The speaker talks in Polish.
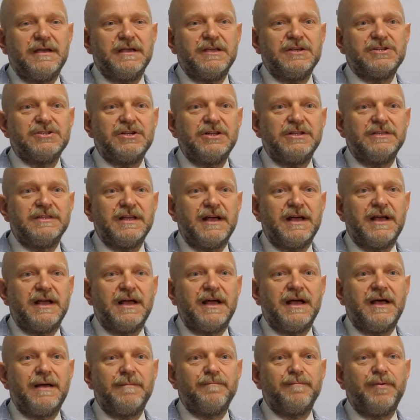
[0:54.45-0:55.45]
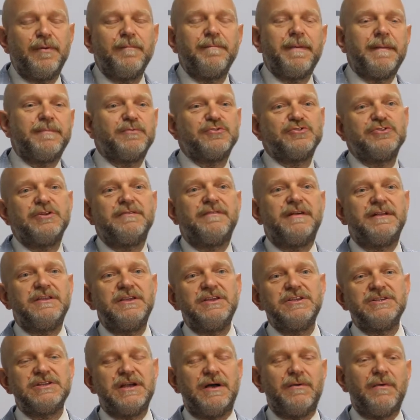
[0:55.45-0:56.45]
jeżeli ta pompa próżniowa
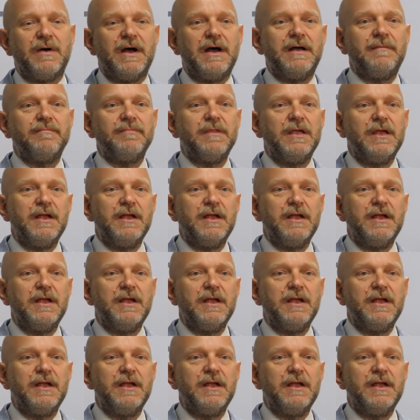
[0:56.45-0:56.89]
nie działa,